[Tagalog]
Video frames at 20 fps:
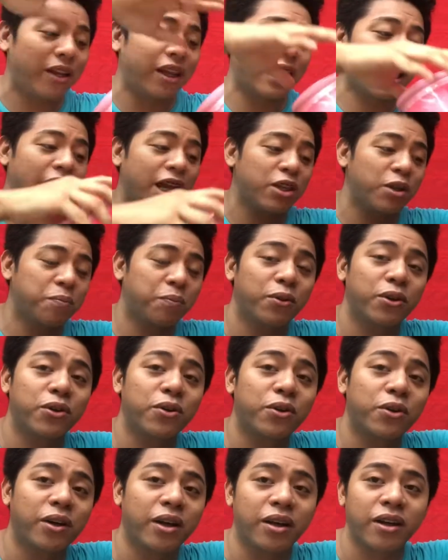lagay niyo po
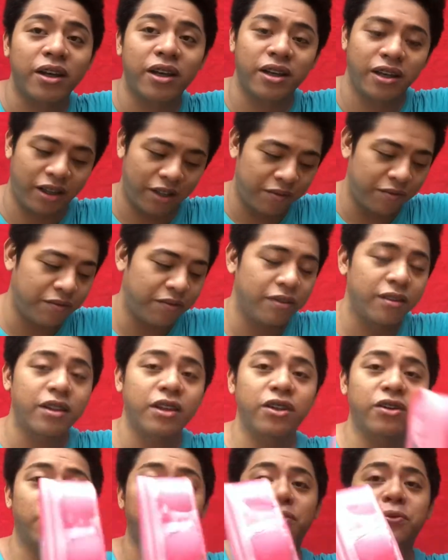yung,
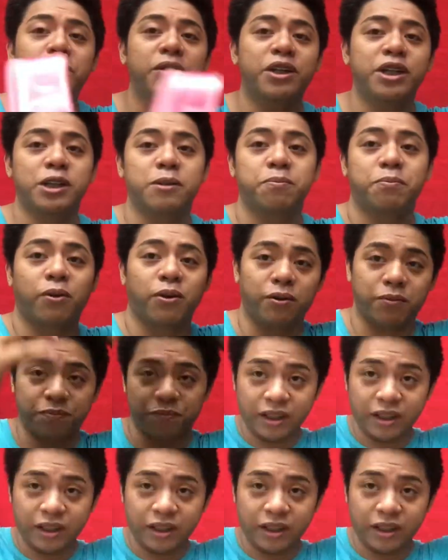yung rulers po.